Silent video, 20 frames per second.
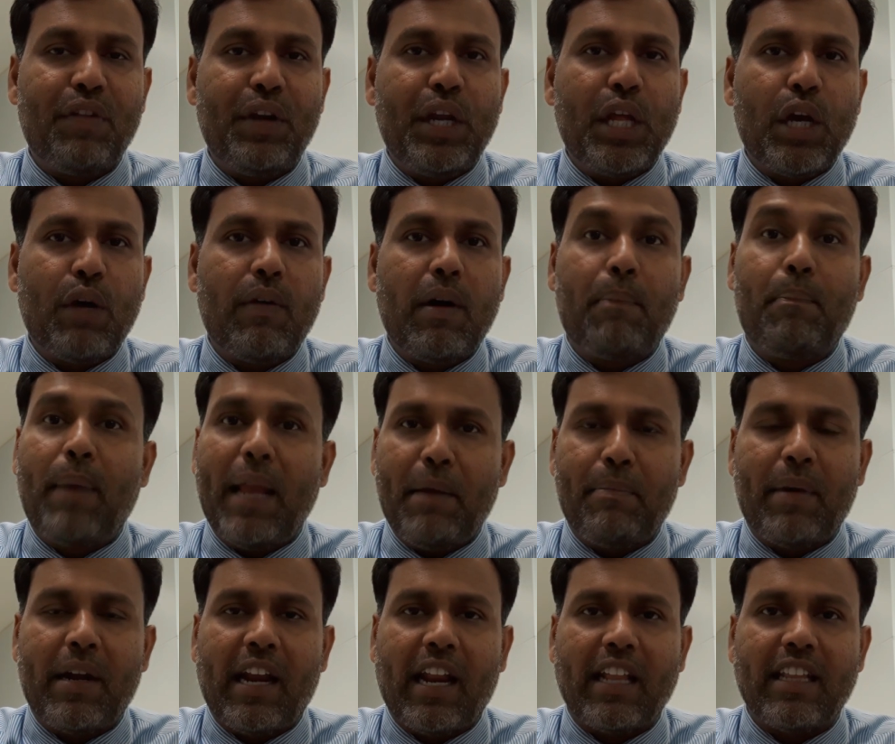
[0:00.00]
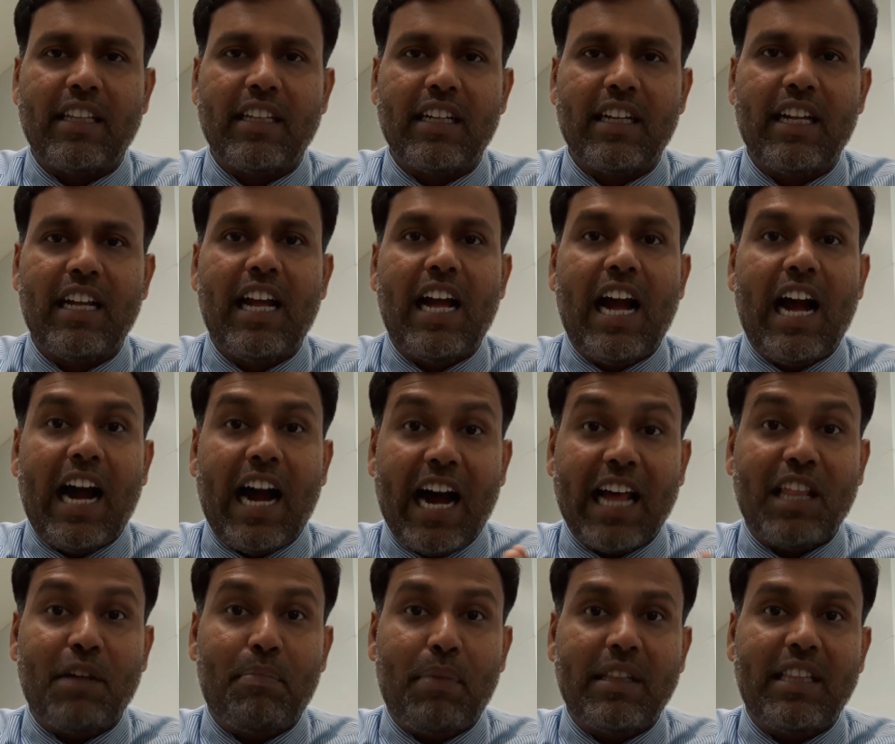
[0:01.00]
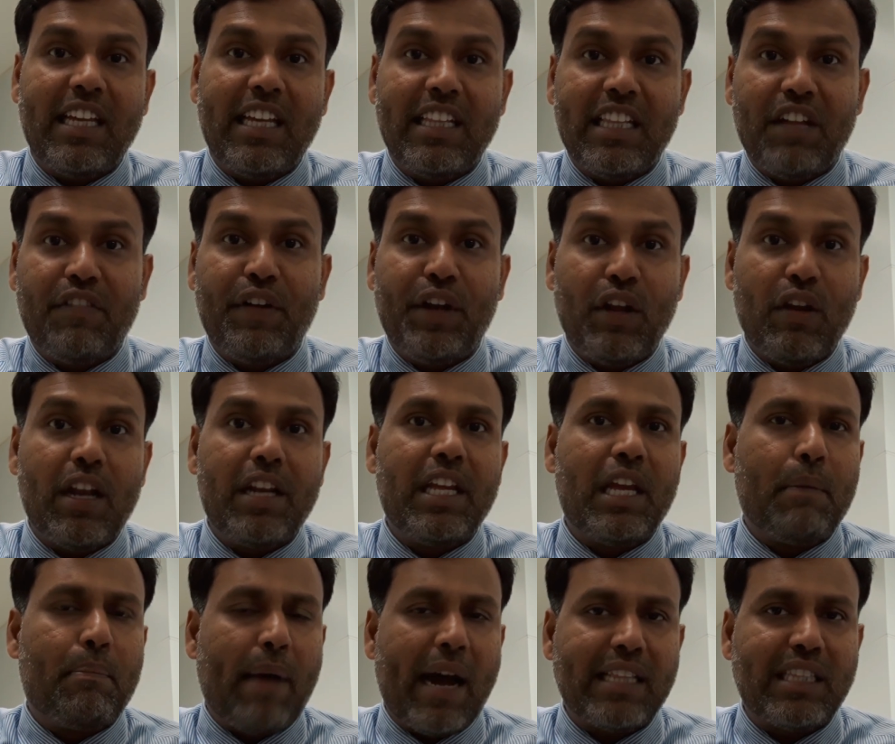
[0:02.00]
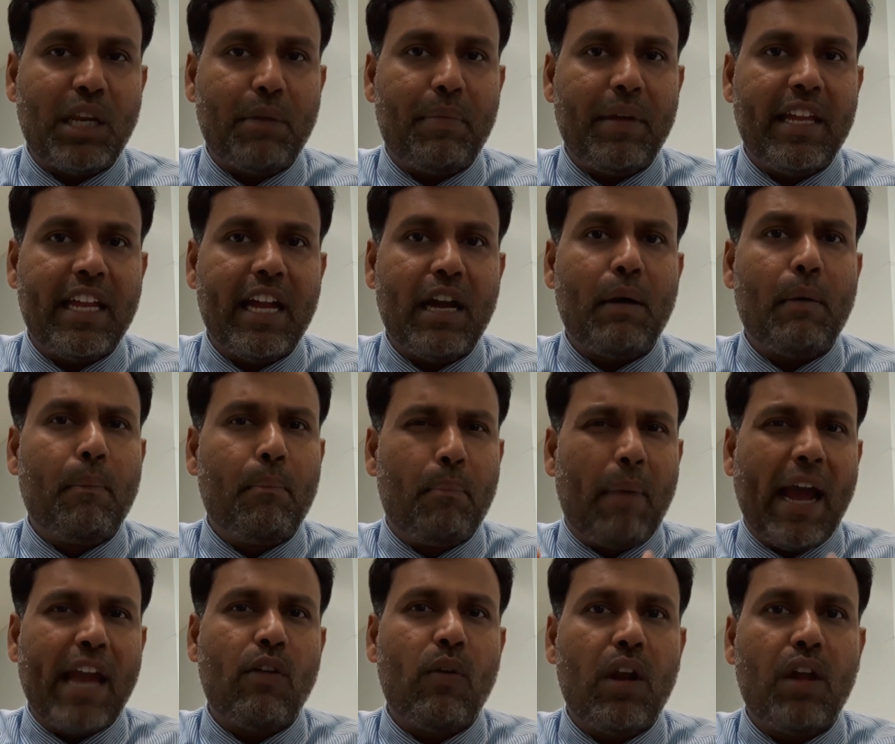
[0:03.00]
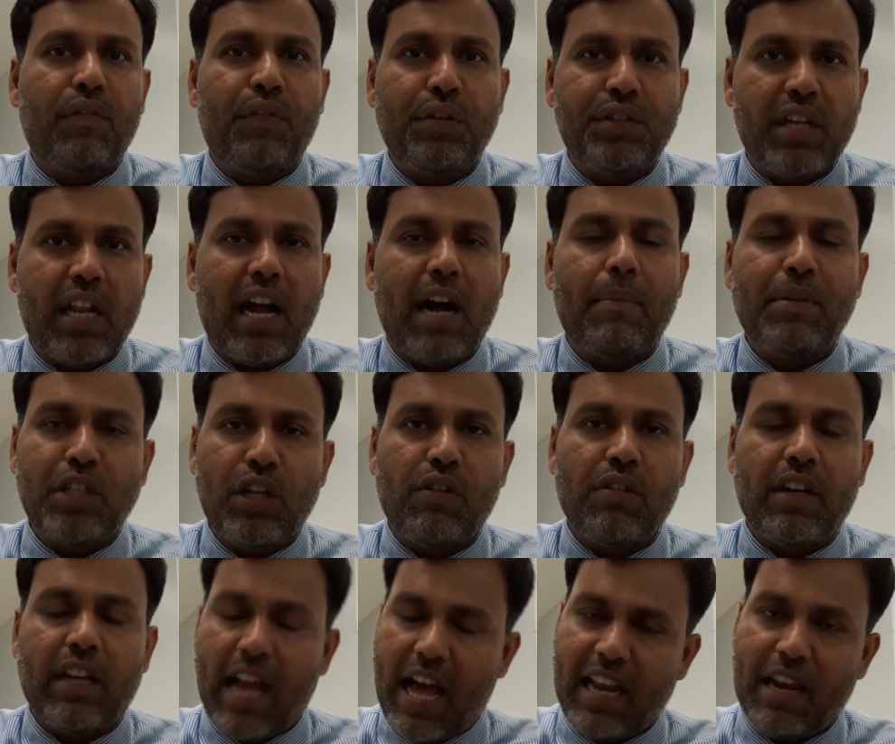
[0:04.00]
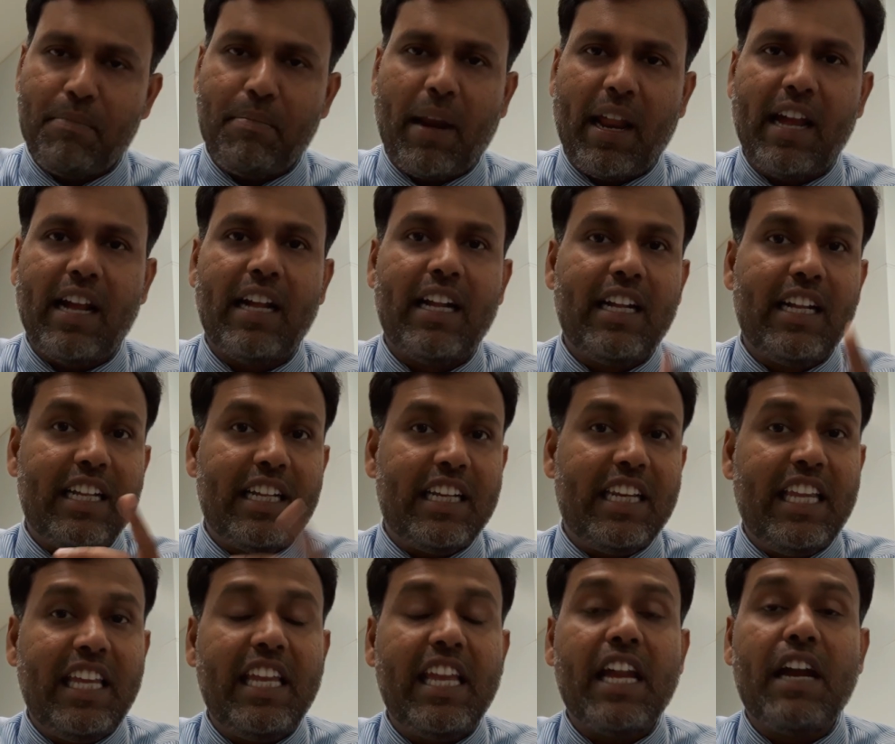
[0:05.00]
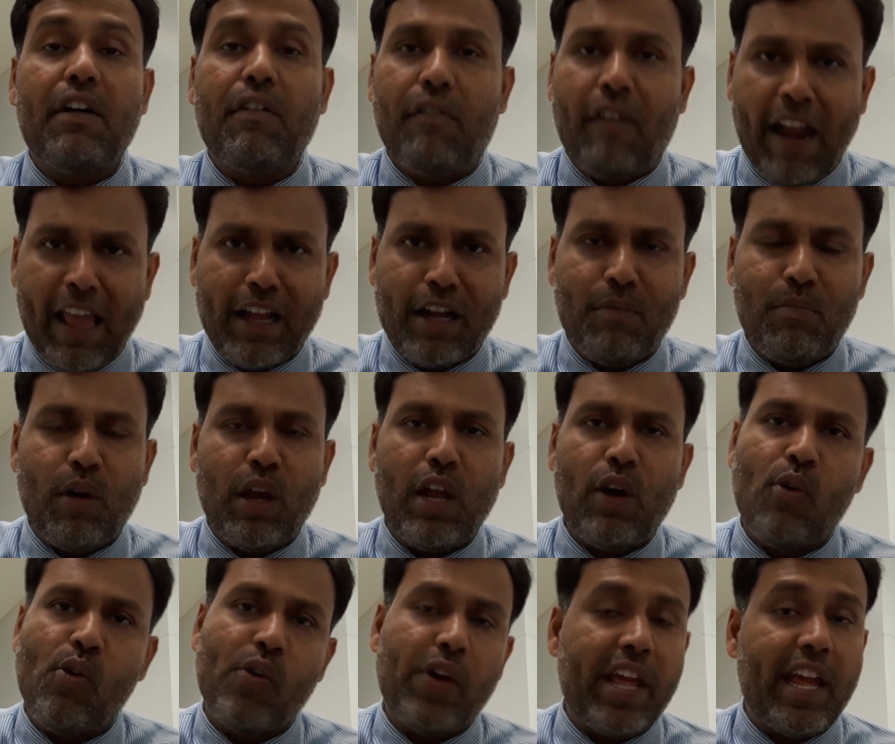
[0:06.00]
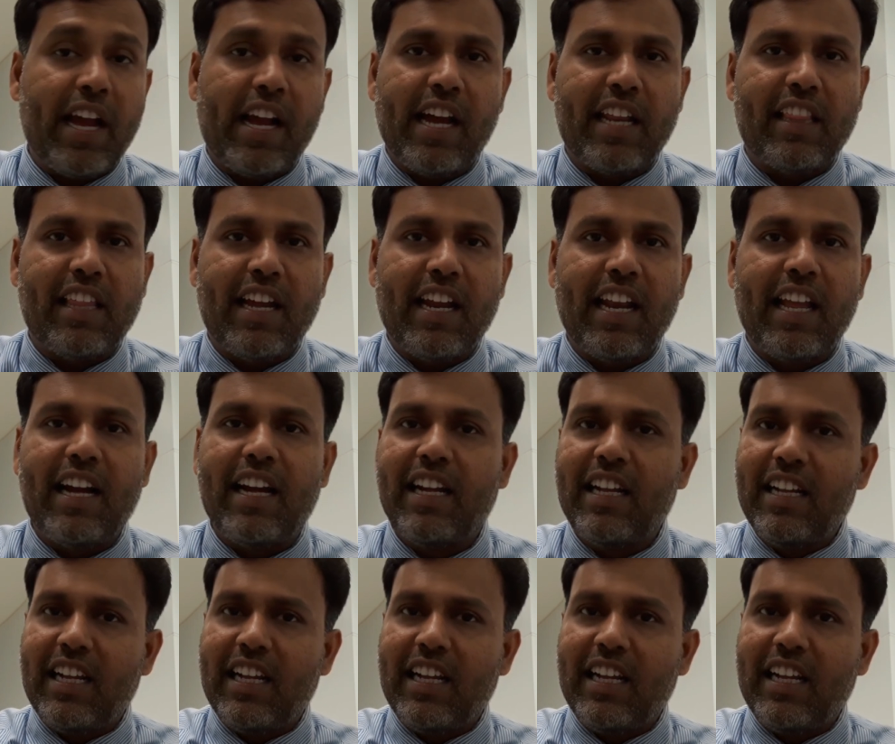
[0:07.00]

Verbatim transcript: வீடியோவை ப்ளே பண்ணுறது அதை பற்றி இந்த வீடியோவில் நீங்கள் பார்த்துருப்பீங்க பயனுள்ள ஃபியூச்சராக அமைஞ்சிருக்கும்னு நான் நம்புகிறேன் நீங்கள் வழக்கம் போல் உங்களுடைய கருத்துக்களை